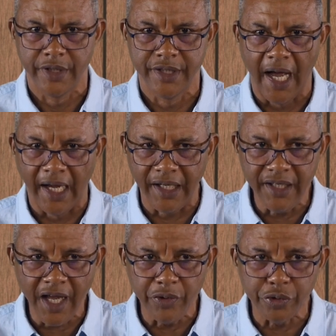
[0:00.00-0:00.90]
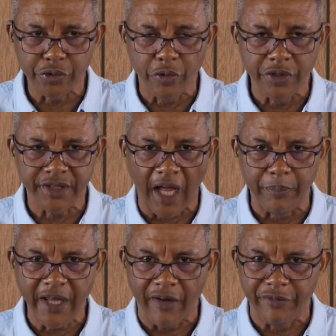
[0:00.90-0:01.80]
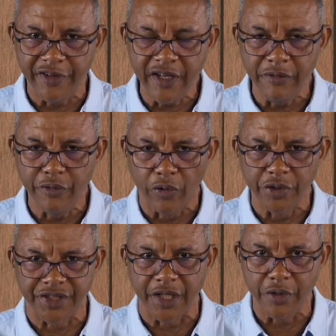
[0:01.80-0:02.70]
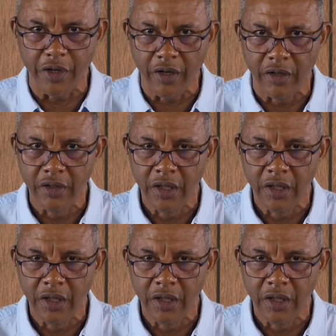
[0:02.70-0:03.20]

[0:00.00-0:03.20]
Il n'y a rien de ce qu'on est appelé à vivre dans le Seigneur